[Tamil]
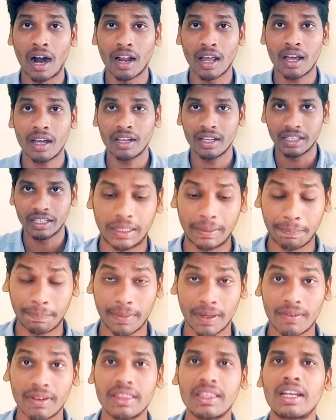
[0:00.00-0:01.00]
ஆனால்
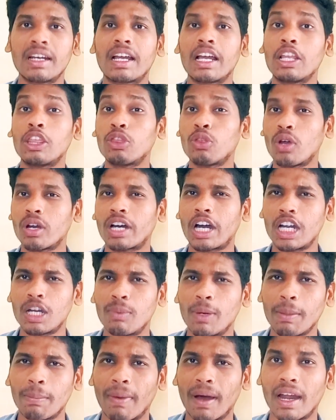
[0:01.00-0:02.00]
இப்போ வந்திருக்க எந்த ஒரு
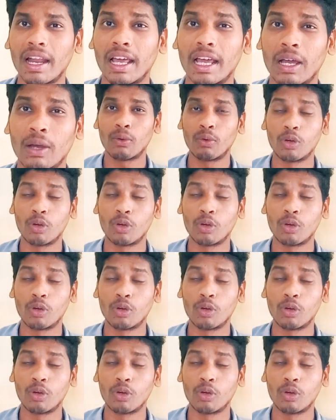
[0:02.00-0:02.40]
கண்டுபிடிப்பால்